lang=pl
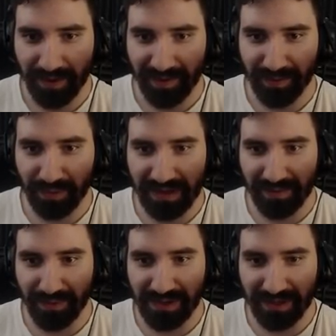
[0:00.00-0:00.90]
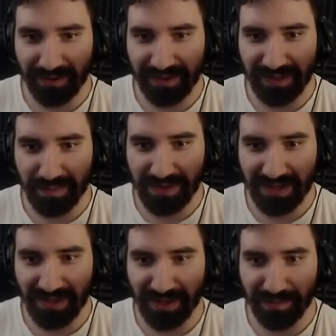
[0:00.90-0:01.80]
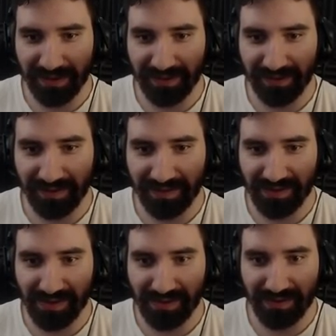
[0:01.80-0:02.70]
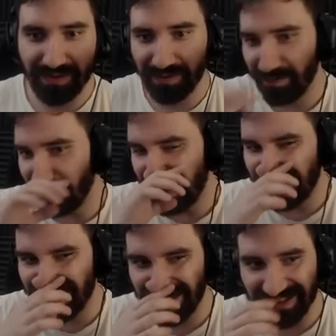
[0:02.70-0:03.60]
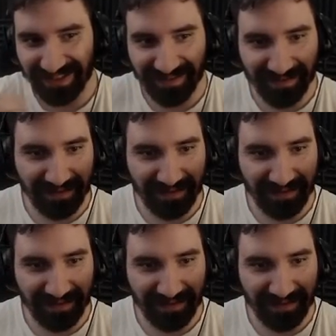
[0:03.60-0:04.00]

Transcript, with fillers: Słuchaj, muszę tylko tedy przejść. Chyba to dosyć ważne.